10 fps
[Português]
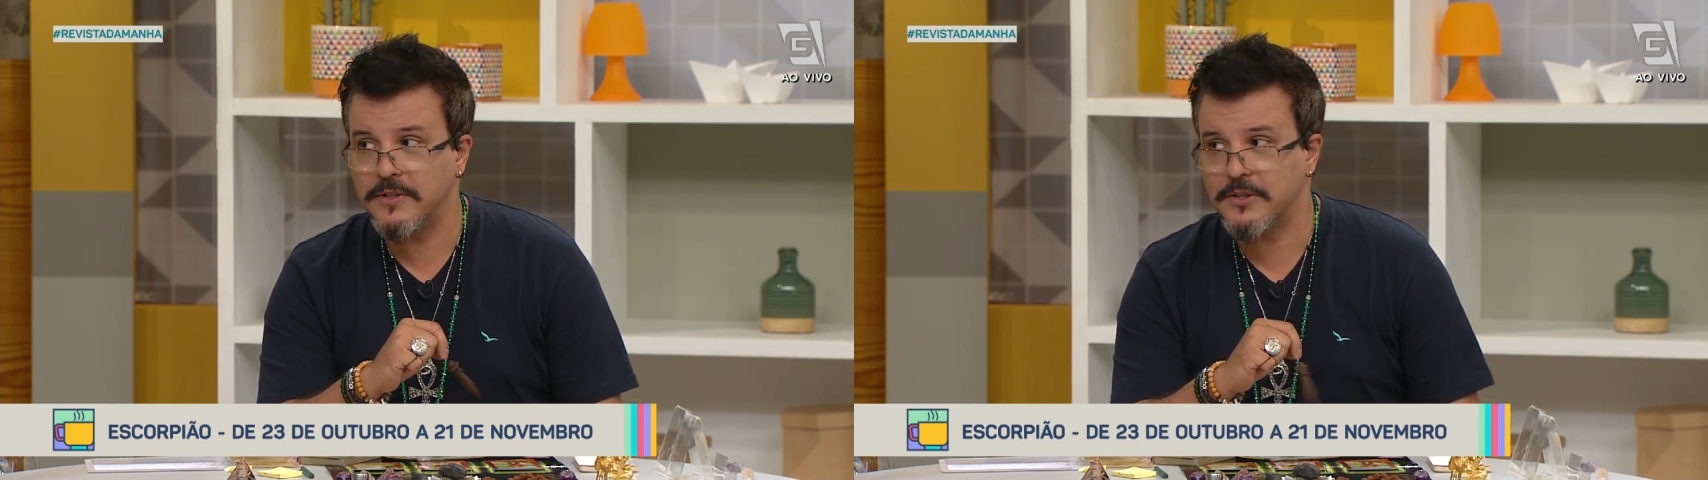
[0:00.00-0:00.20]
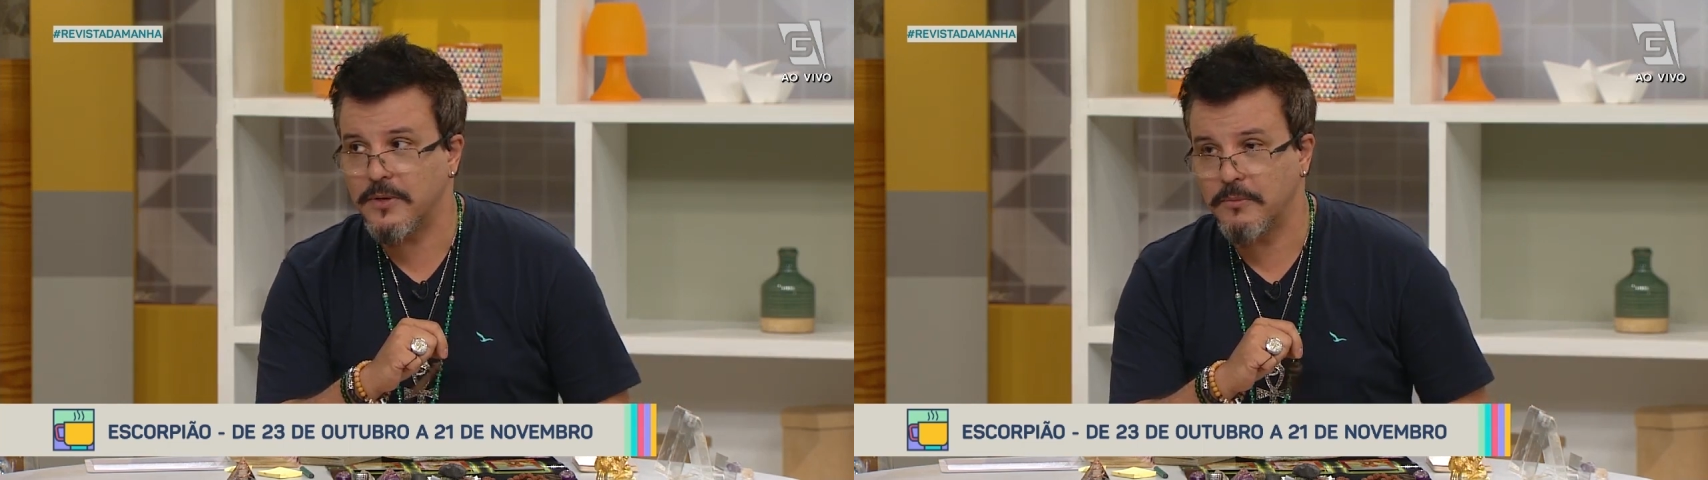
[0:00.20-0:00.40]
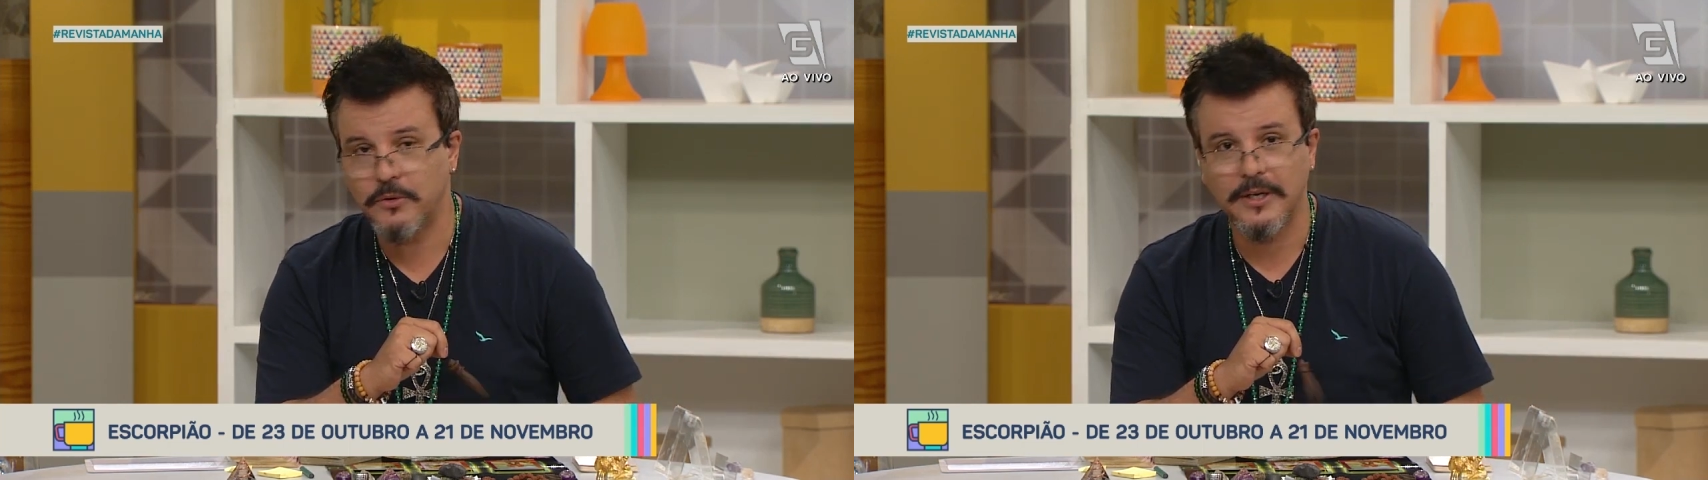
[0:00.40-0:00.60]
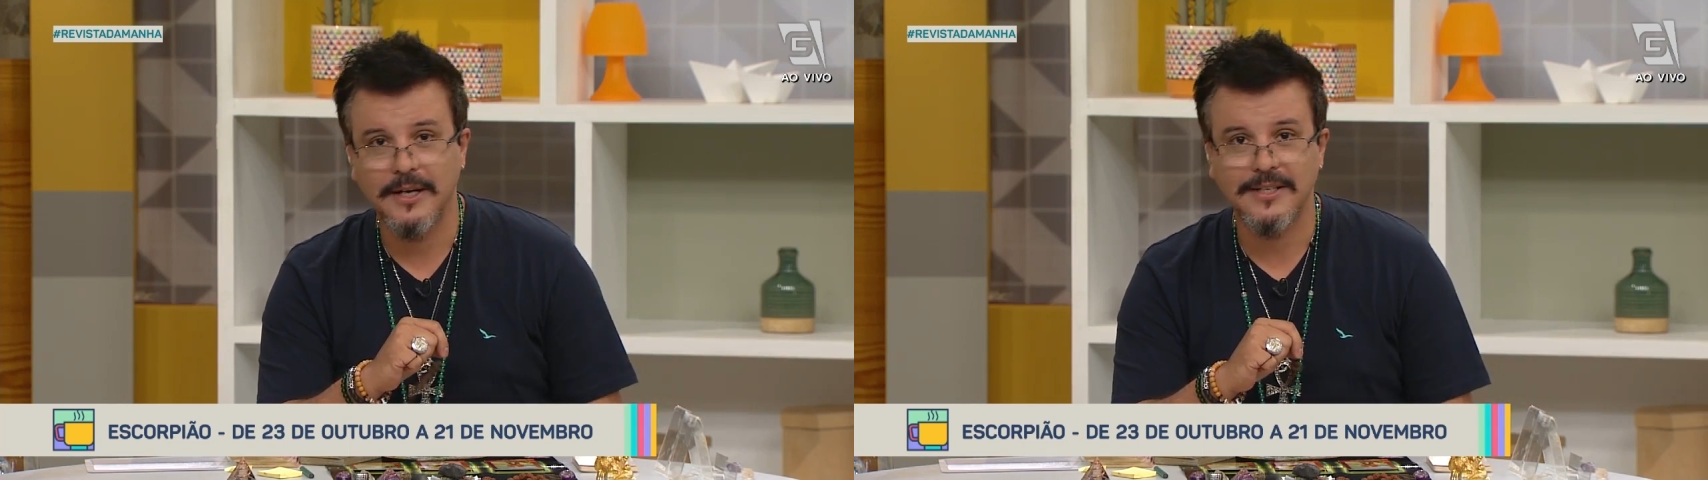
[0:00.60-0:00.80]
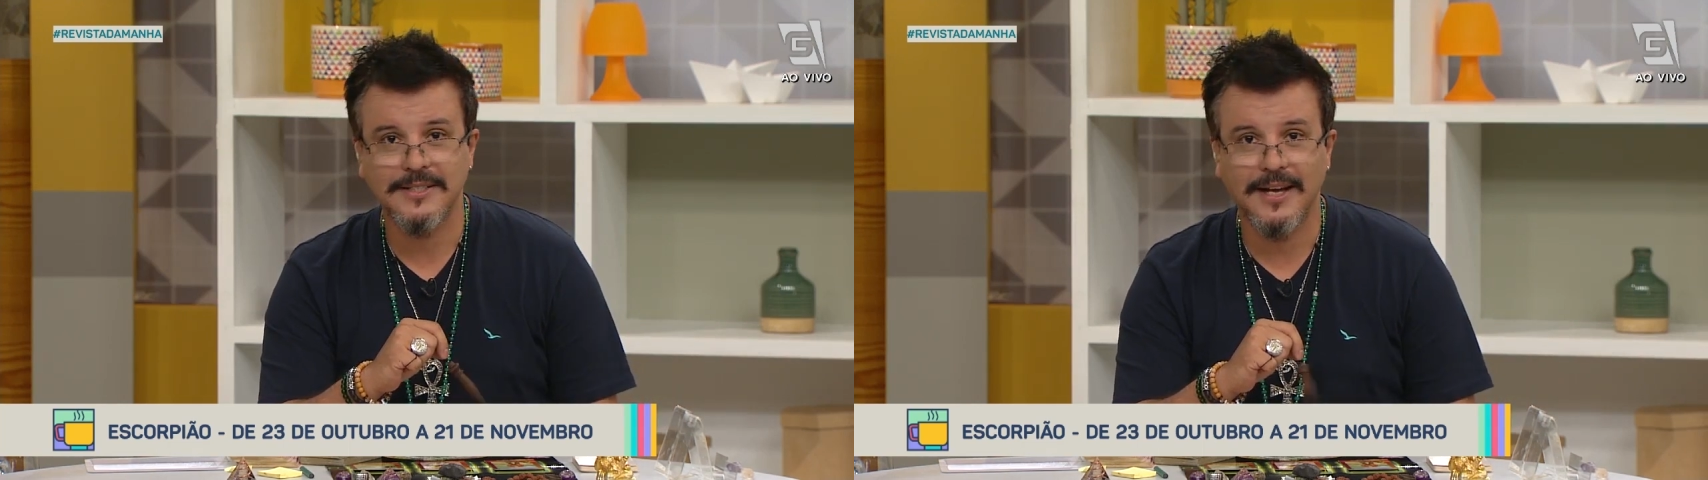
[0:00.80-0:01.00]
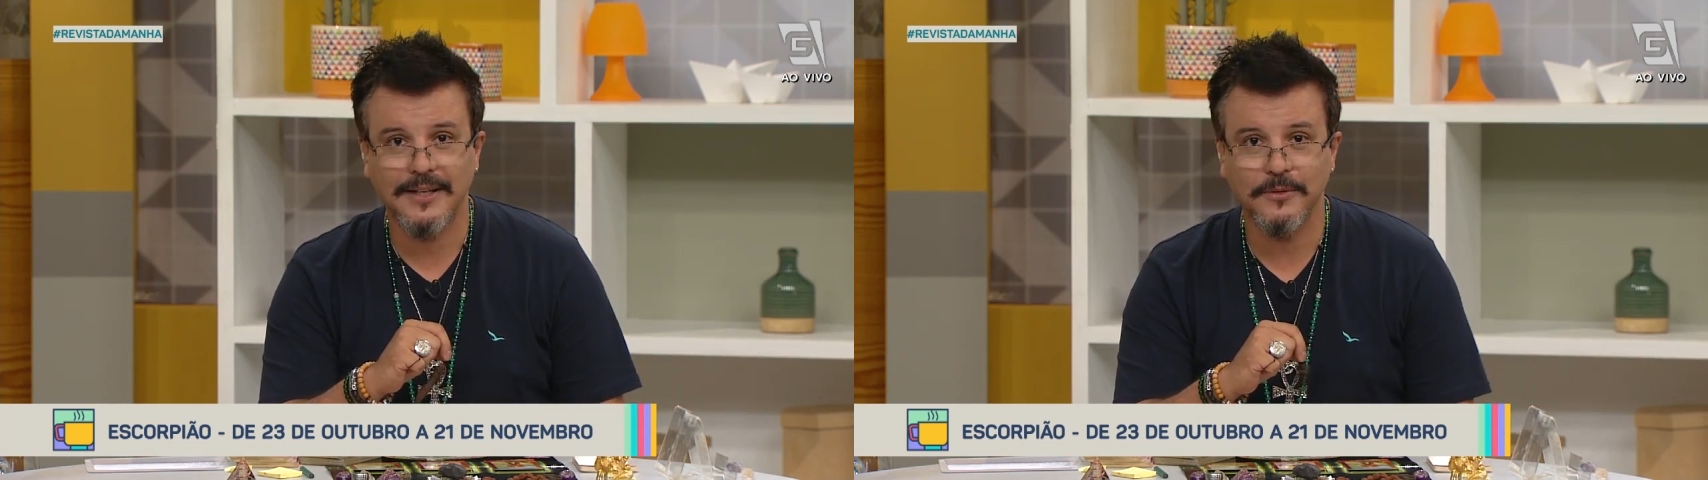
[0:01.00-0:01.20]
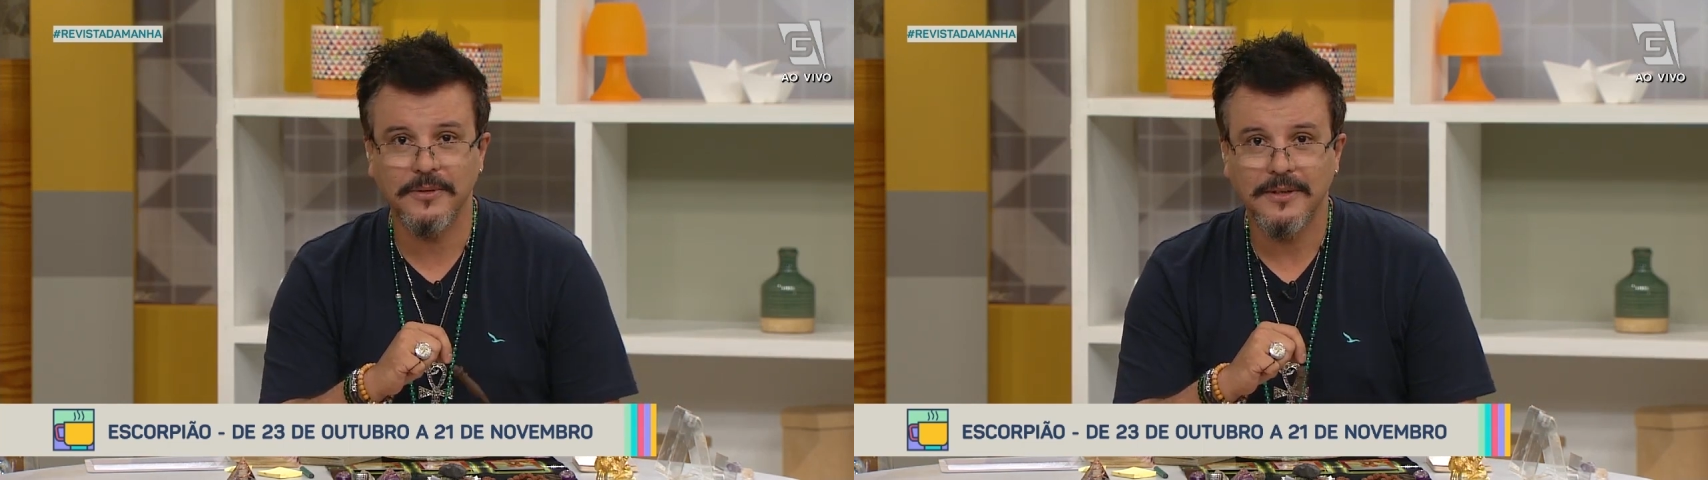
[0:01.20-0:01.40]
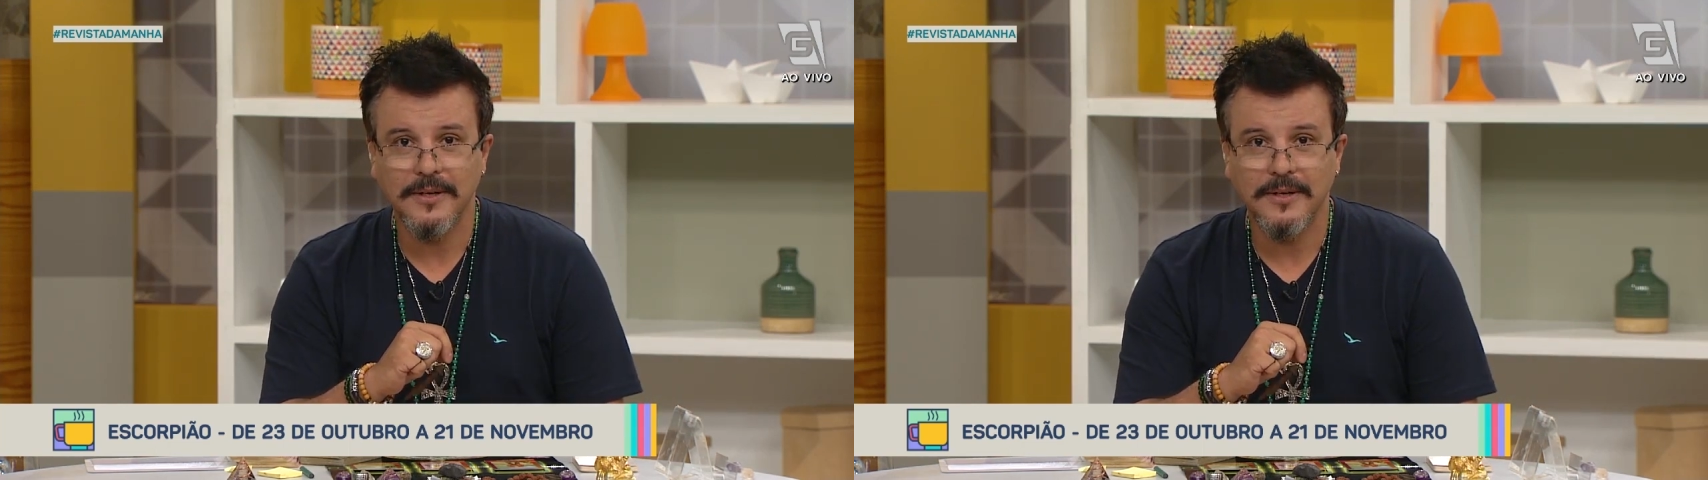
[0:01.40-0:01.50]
vezes não é muito engraçado,